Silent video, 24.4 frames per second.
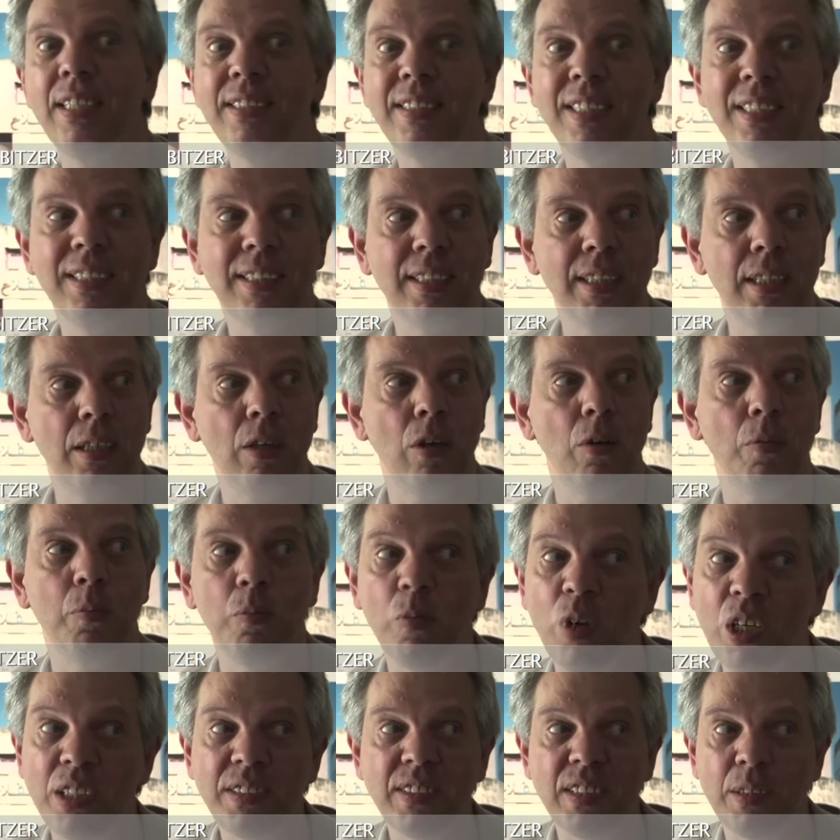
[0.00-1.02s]
c'était, euh,
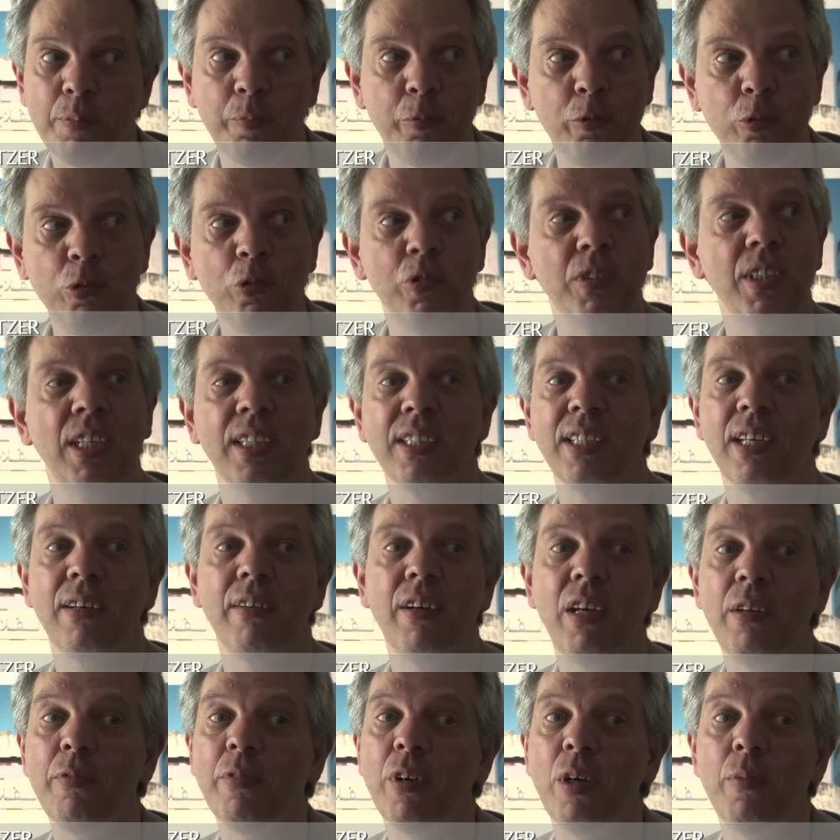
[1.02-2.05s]
moi, c'est plus un
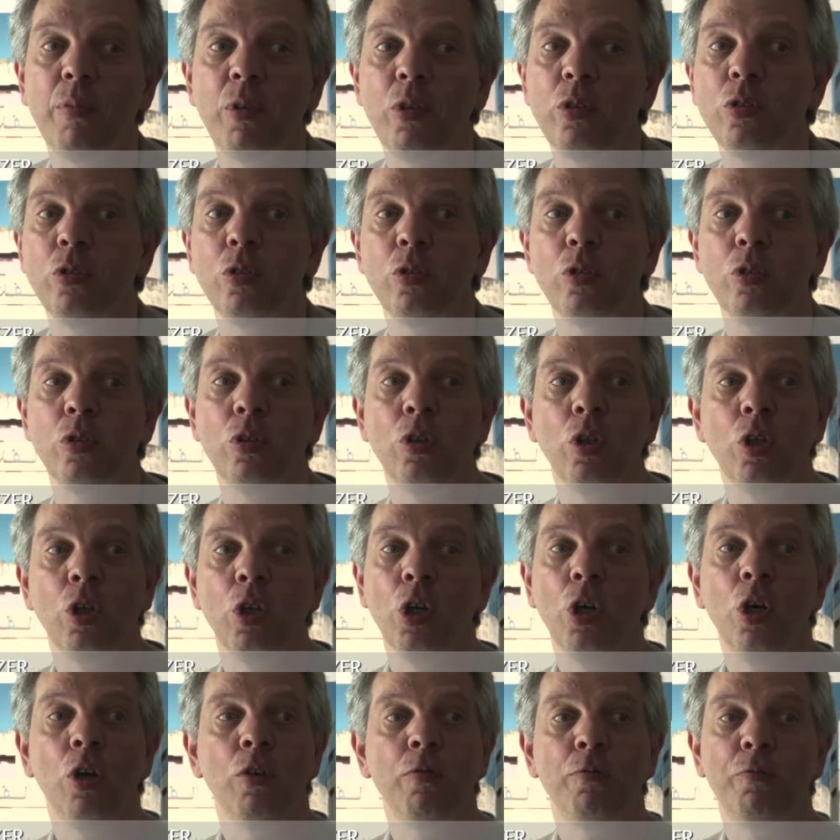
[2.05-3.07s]
travail vraiment de
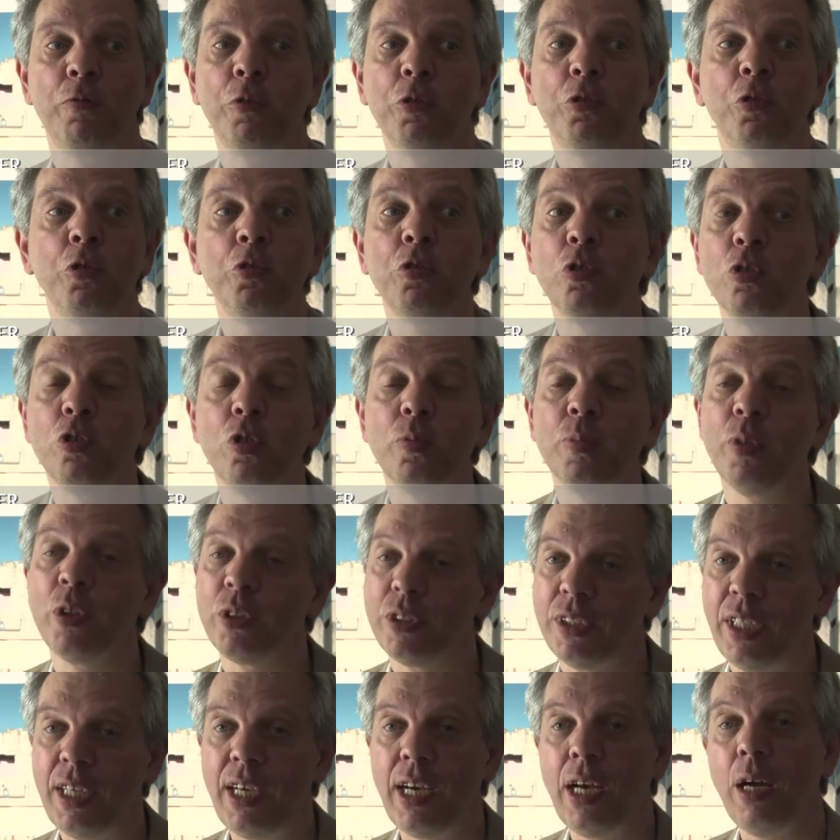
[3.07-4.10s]
photo
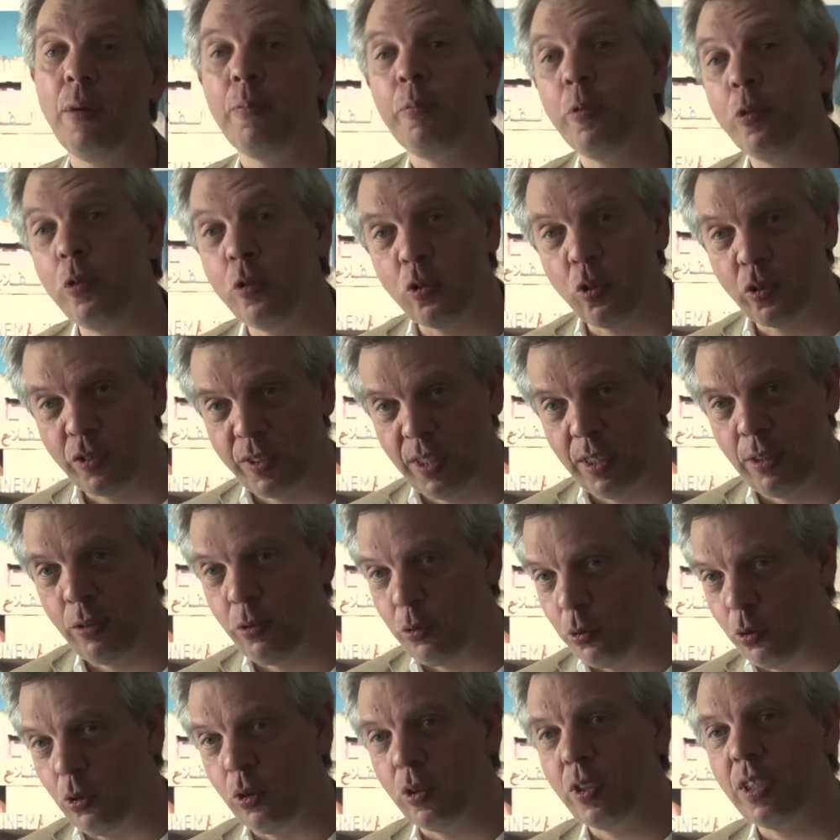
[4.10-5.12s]
documentaire un peu sur ces
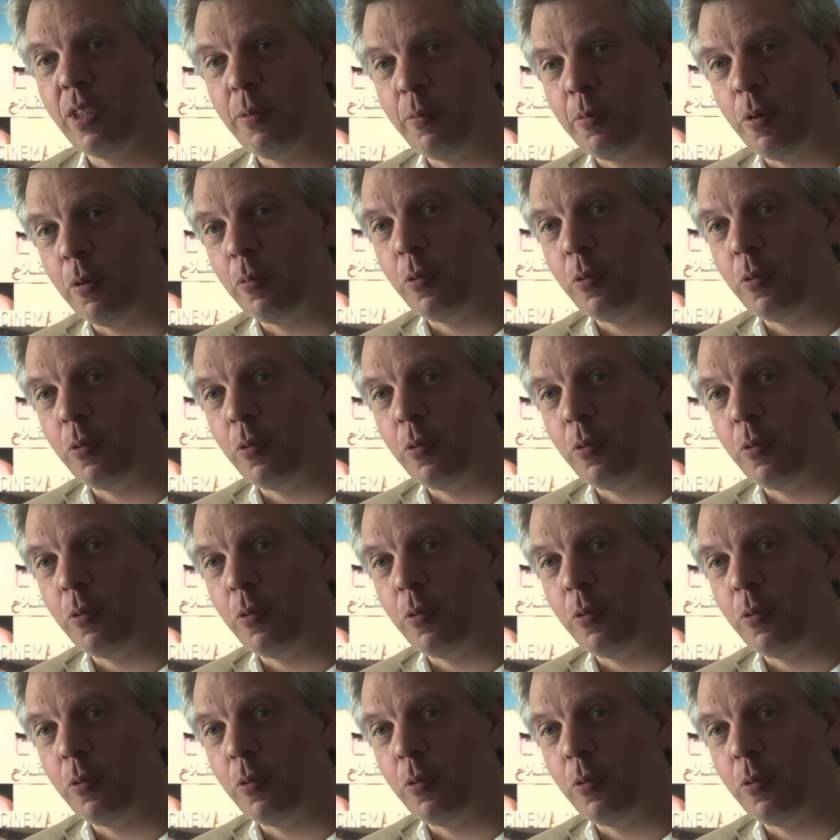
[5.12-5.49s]
lieux qui pour